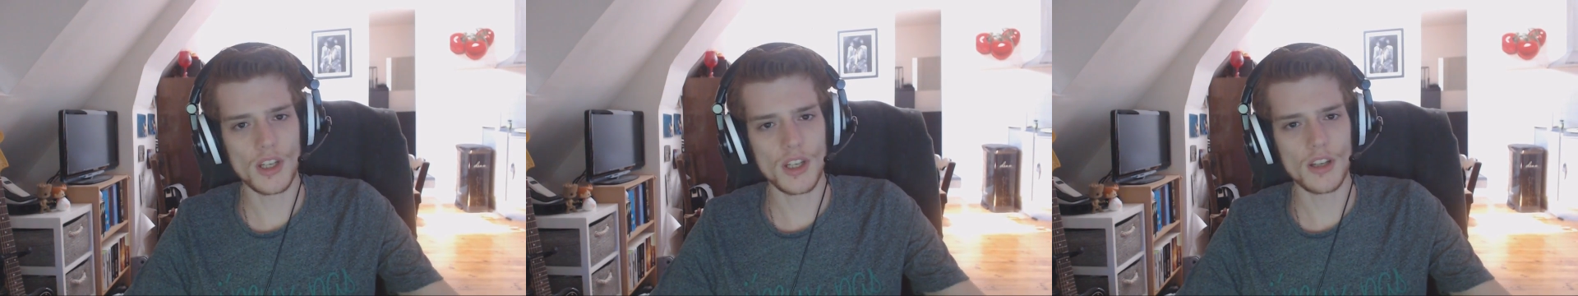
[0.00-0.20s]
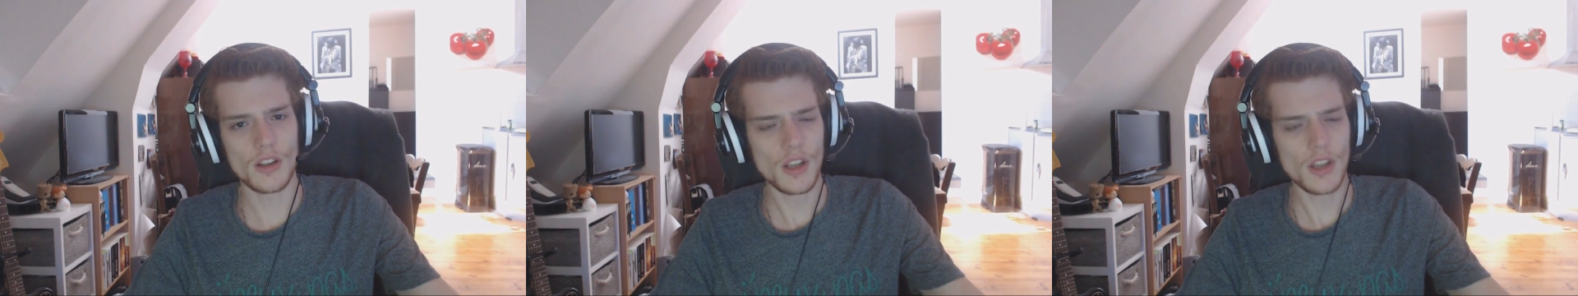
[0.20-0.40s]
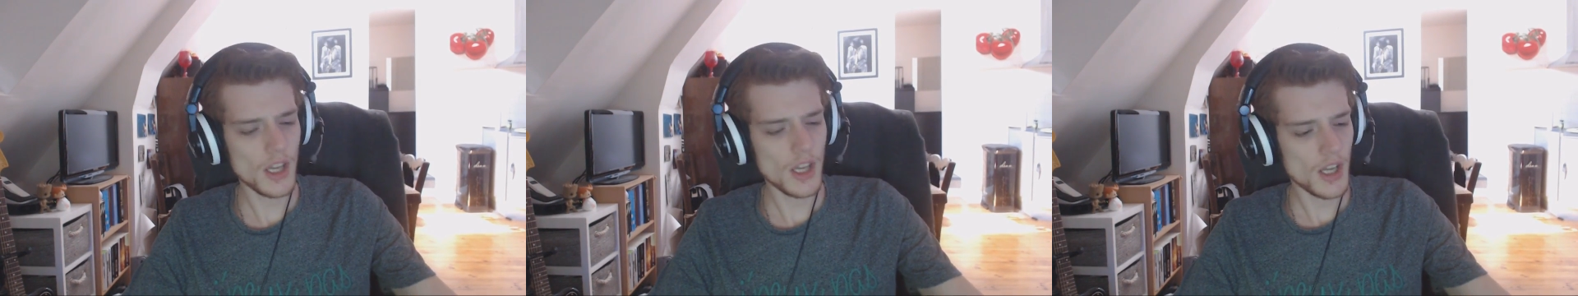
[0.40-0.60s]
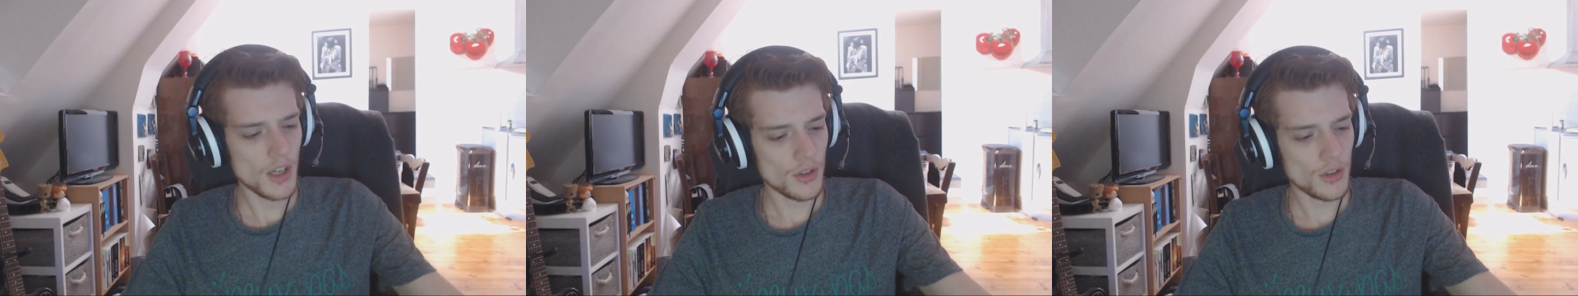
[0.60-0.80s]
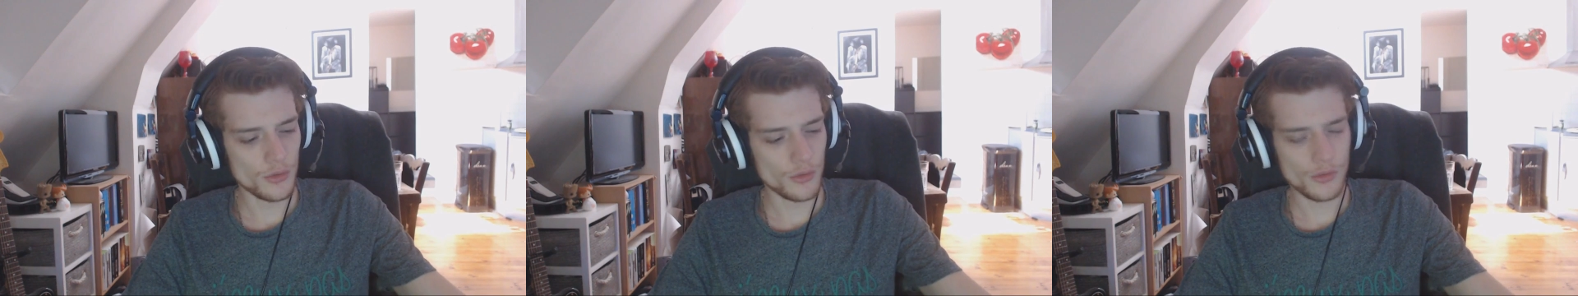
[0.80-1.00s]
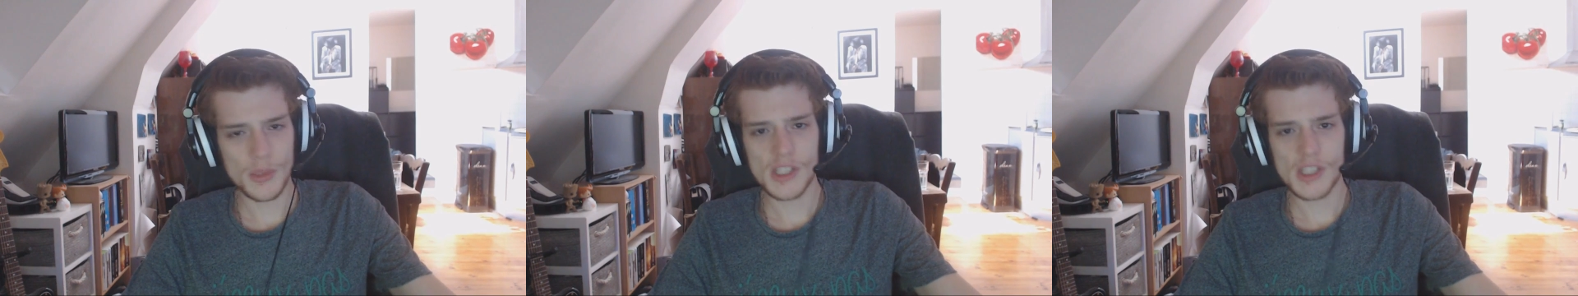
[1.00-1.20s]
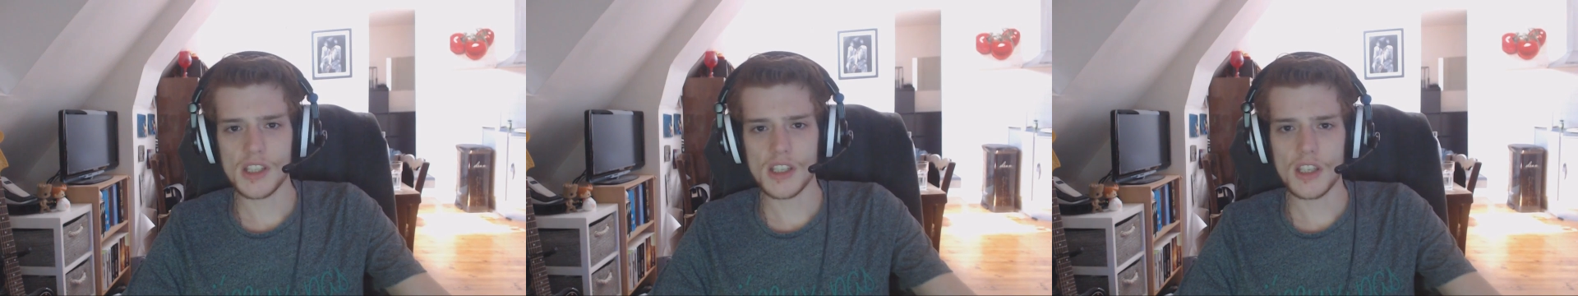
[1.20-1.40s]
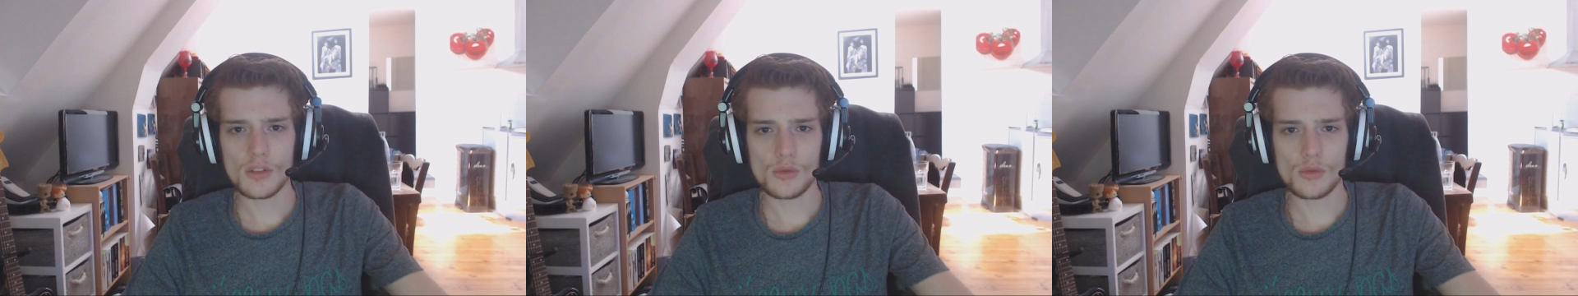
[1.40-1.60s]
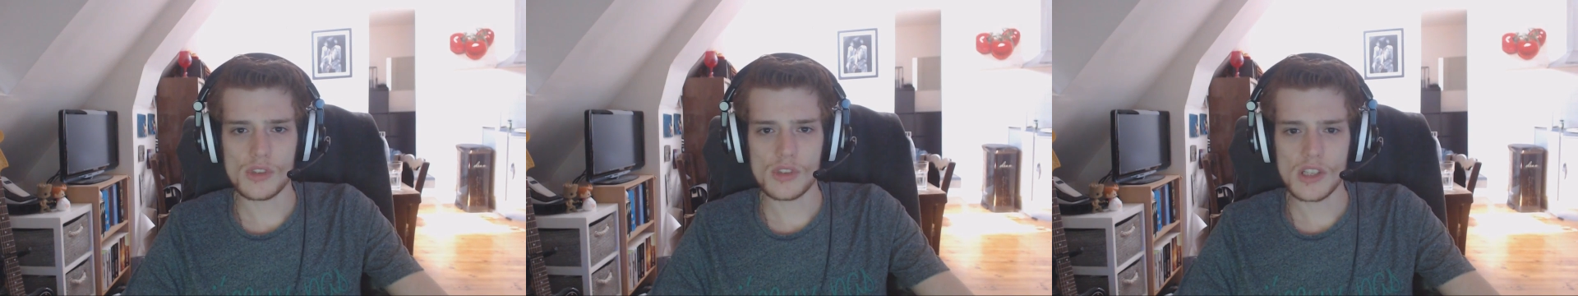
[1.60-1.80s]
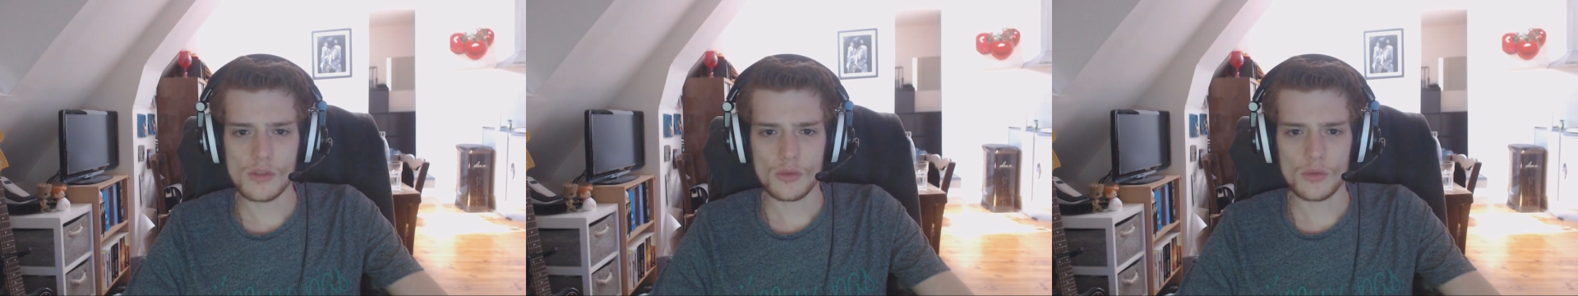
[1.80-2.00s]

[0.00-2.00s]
a le nouveau Mexicain, tout ça.